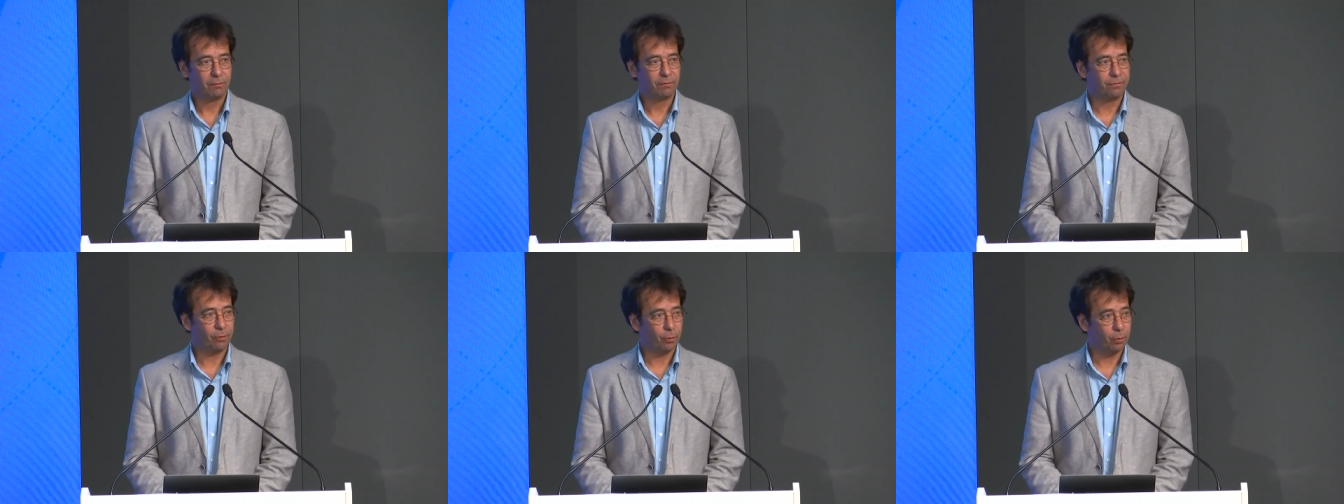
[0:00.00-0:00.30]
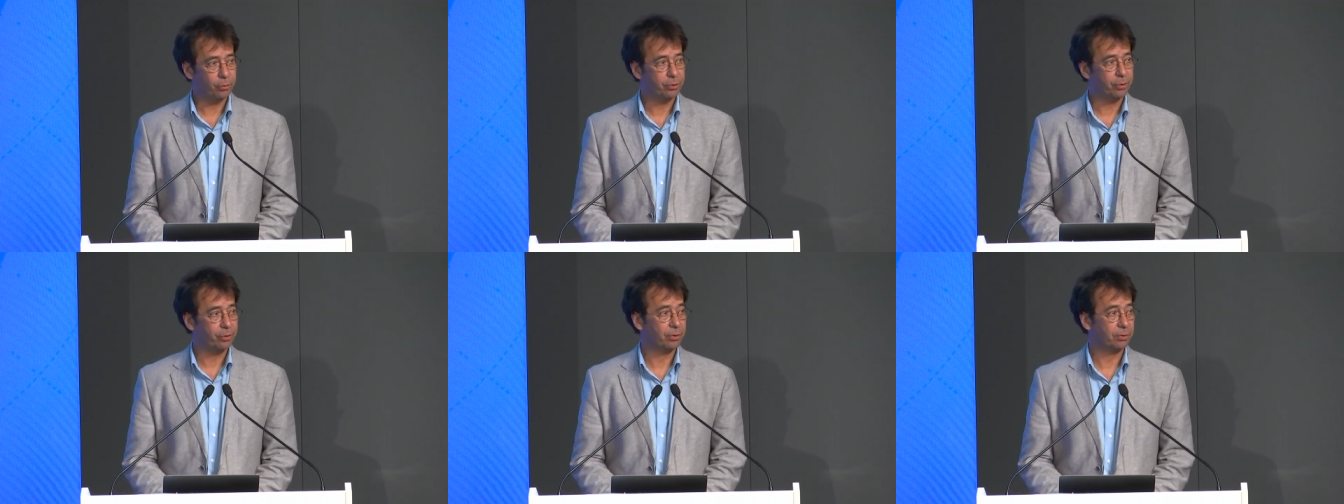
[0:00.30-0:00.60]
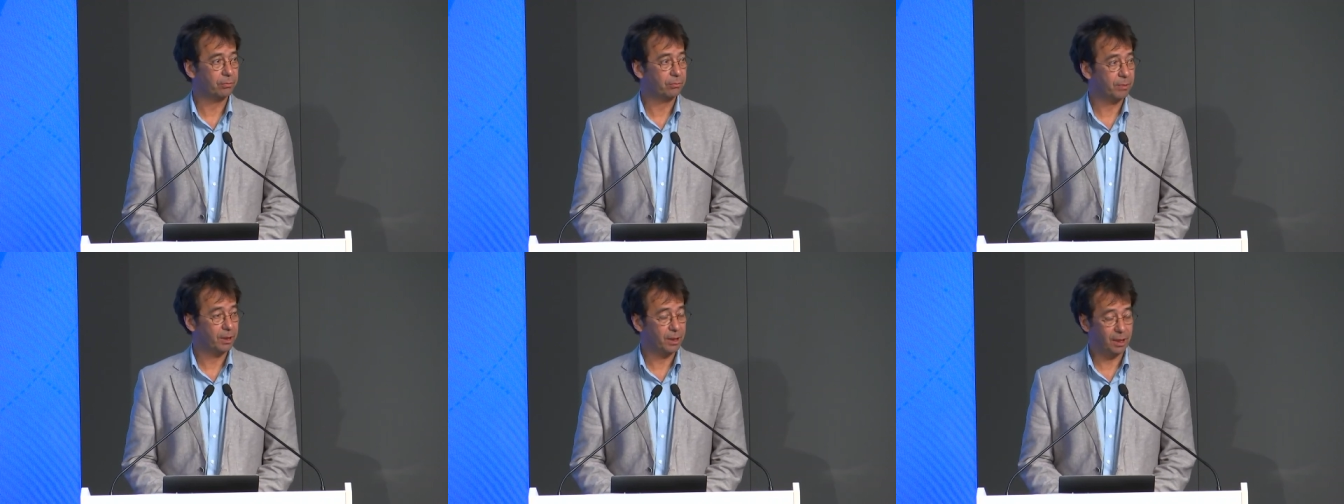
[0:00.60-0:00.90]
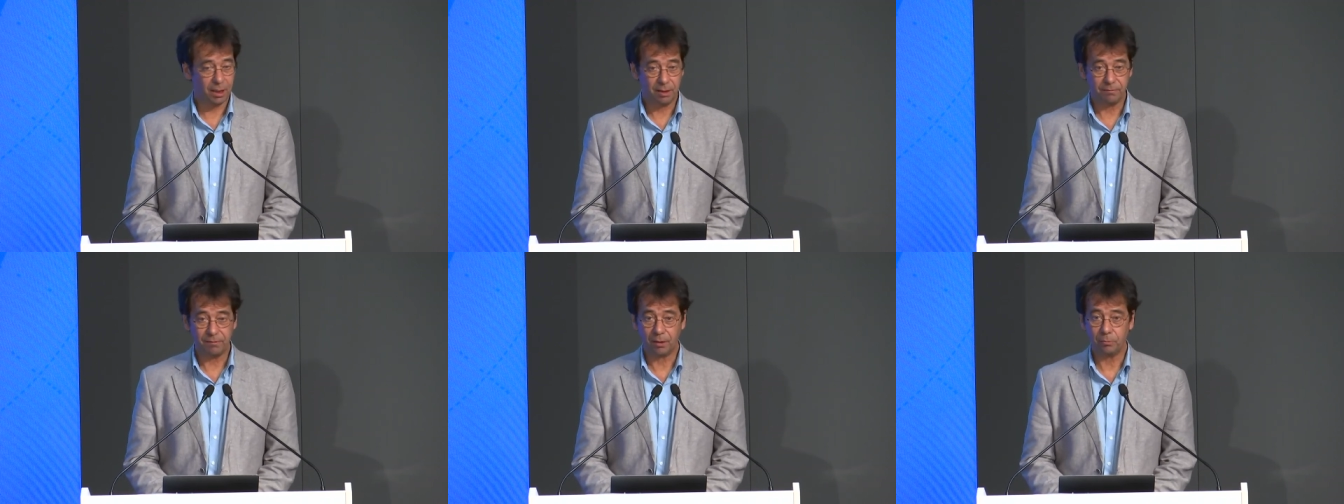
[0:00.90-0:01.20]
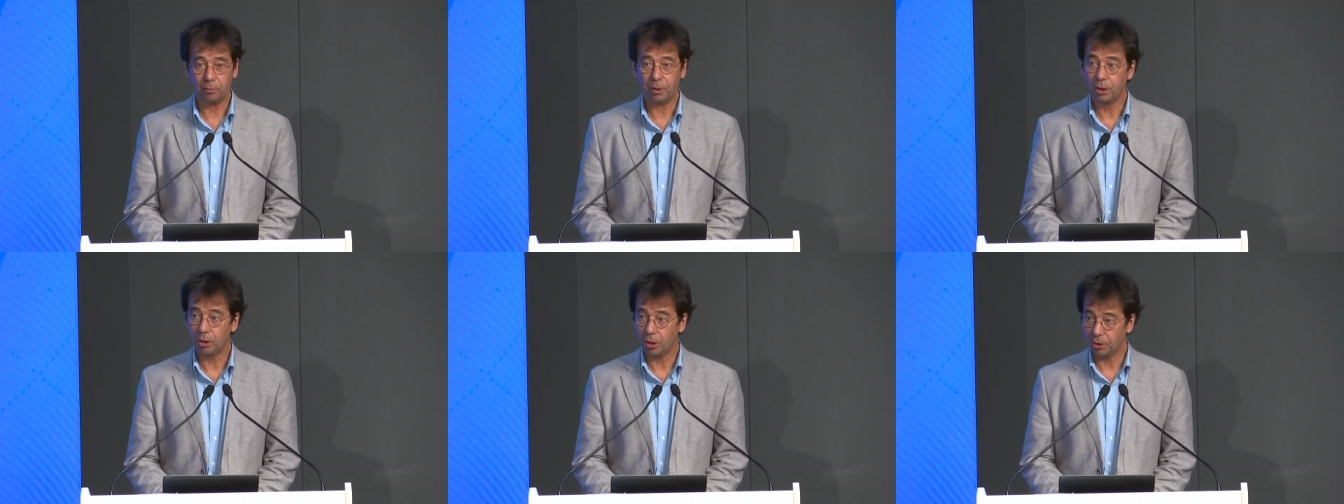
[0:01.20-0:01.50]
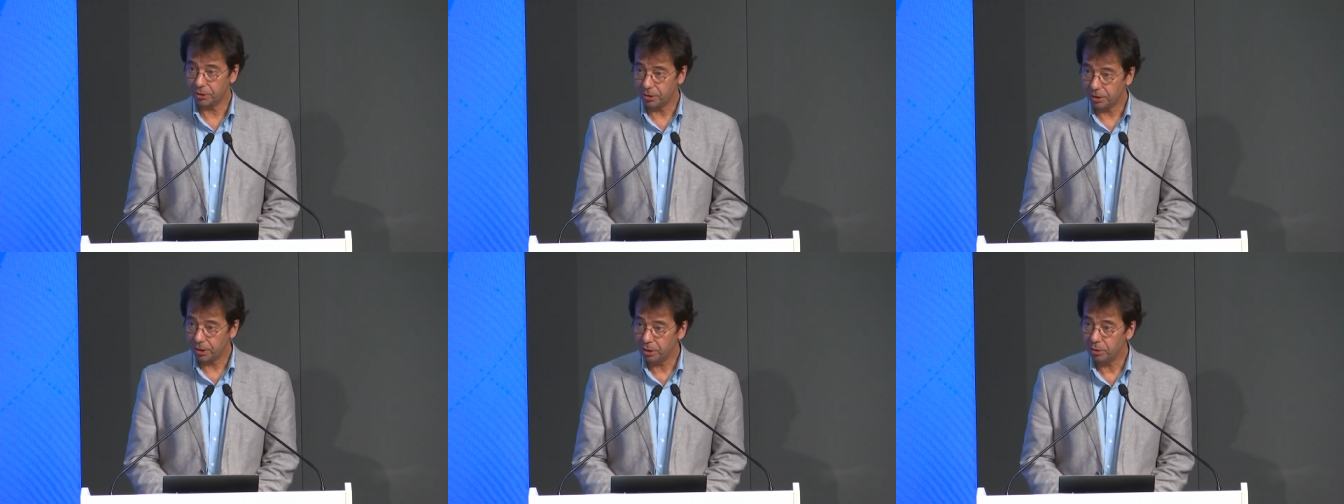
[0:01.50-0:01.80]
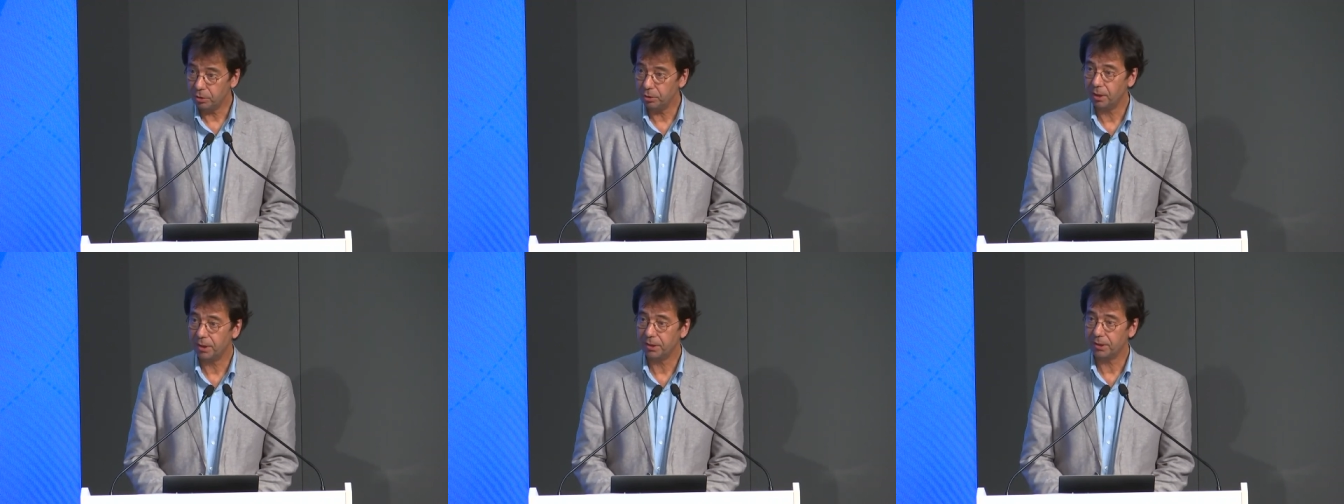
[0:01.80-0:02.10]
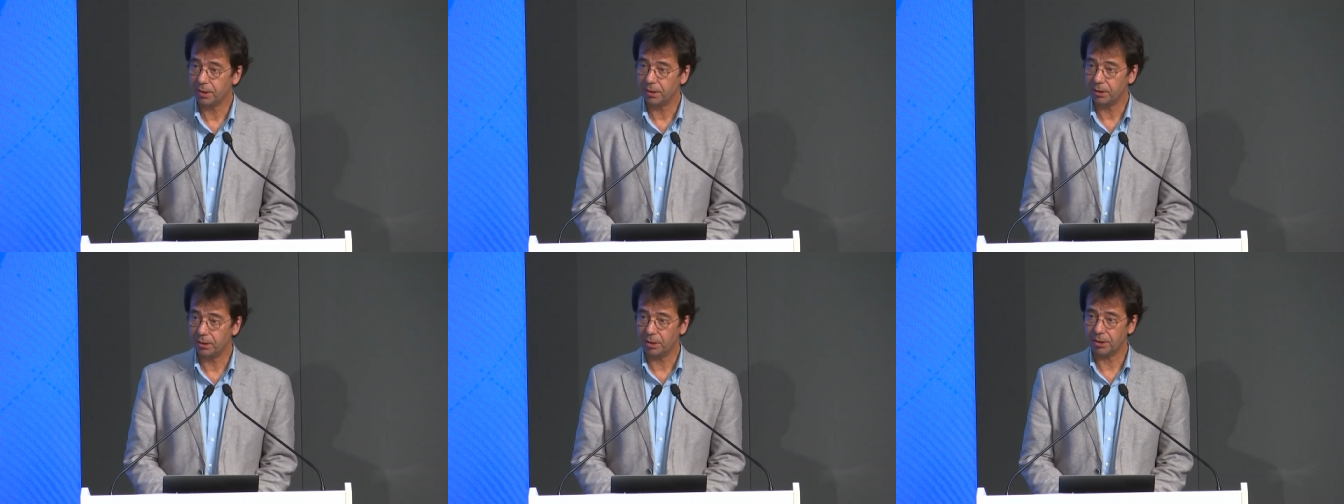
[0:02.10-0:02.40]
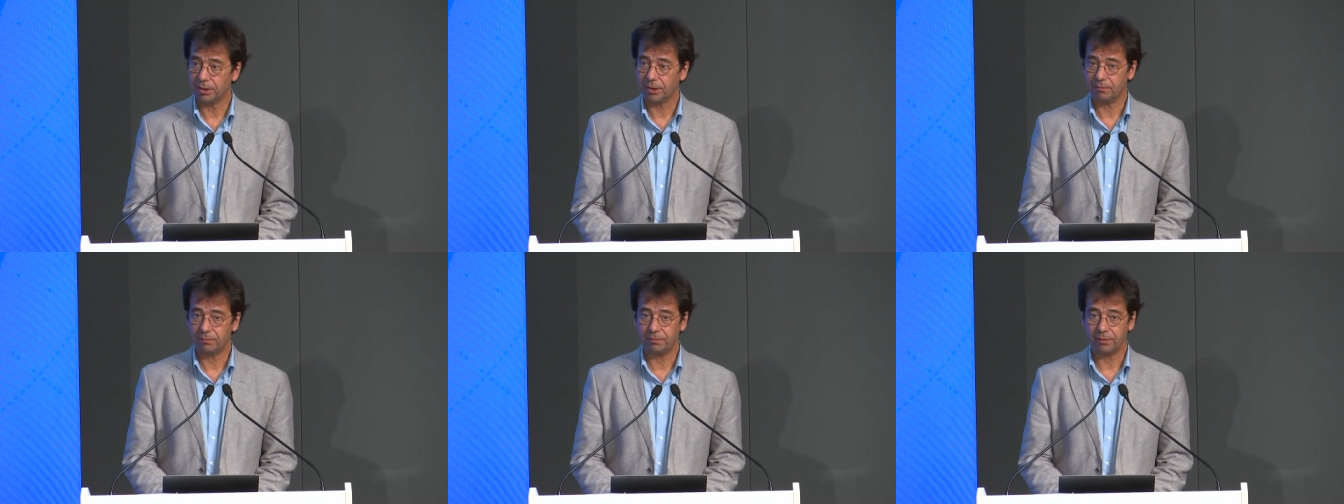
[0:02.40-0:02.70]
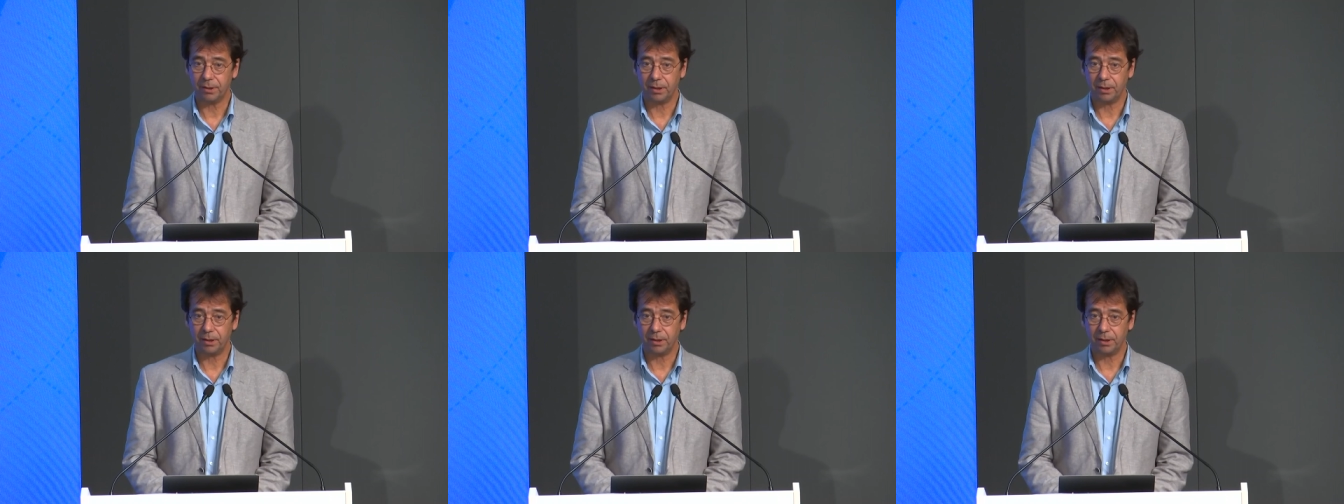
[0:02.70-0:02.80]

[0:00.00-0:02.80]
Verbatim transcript: Quatrièmement, IGVA continuera